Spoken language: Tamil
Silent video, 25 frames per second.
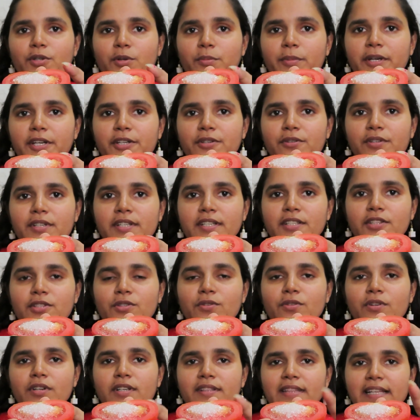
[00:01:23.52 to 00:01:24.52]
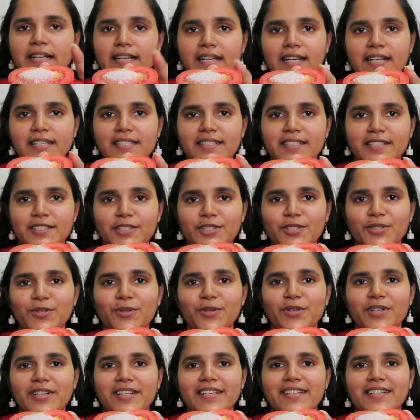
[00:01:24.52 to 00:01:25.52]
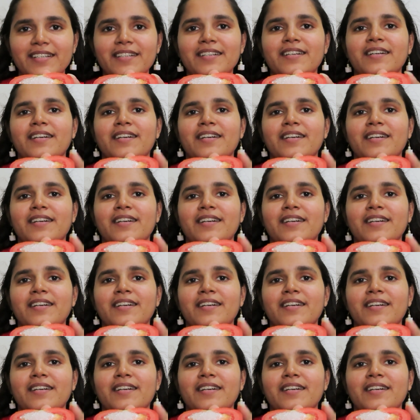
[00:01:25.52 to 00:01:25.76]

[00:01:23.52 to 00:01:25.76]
டொமேட்டோ எடுத்துக்கோ தக்காளி எடுத்துக்கோங்க